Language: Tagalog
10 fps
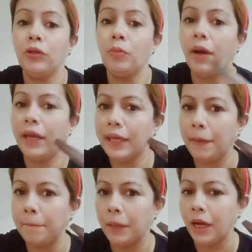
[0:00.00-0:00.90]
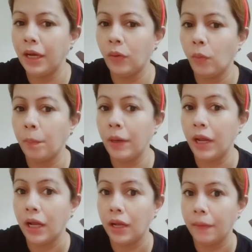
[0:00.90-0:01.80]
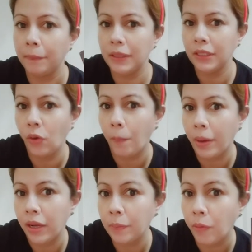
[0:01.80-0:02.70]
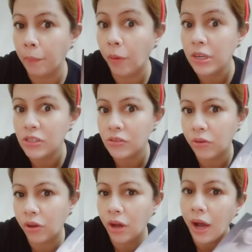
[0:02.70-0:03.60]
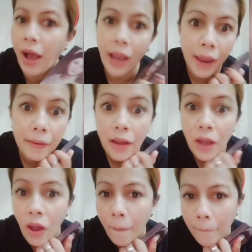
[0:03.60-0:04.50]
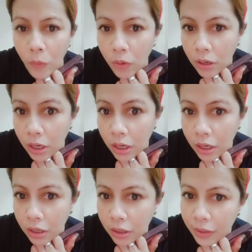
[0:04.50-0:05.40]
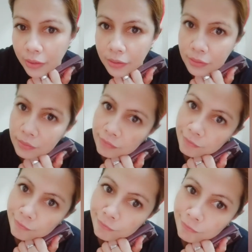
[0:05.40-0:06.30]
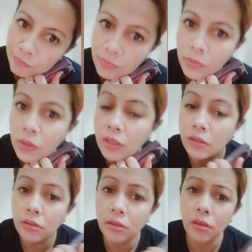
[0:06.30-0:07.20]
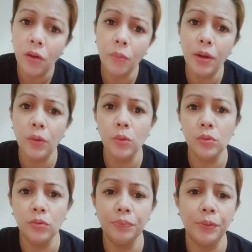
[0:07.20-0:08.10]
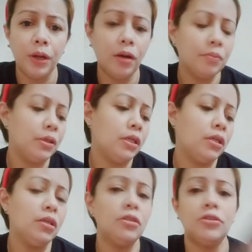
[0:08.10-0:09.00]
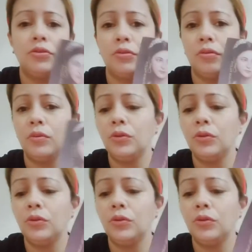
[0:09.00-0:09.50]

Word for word: Ito yung mga ikipahe ko para gagamitin ko para ipopoison ko yung aking mukha, guys. Mm. Hindi na lang marunong, promise.